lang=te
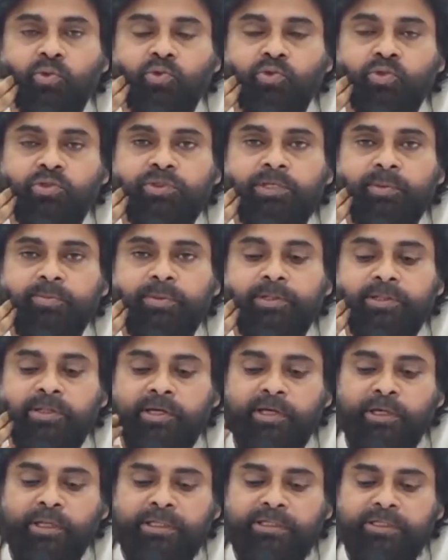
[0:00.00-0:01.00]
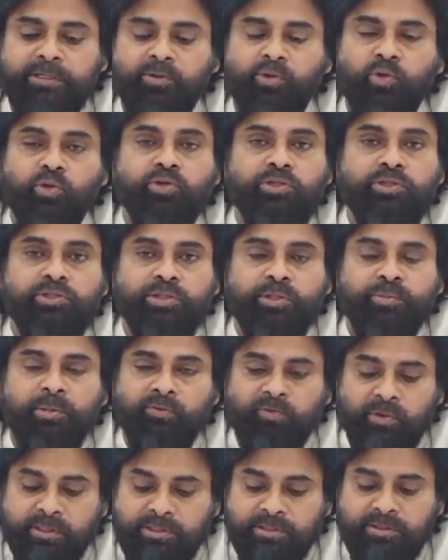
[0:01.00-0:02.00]
కూర్చొని చెప్పింది ఏంటంటే ఇది గ్రోత్ ఇంజిన్
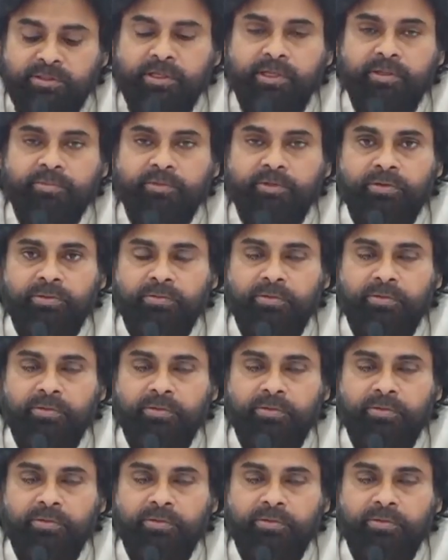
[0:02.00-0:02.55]
మీకు ఫస్ట్ టైం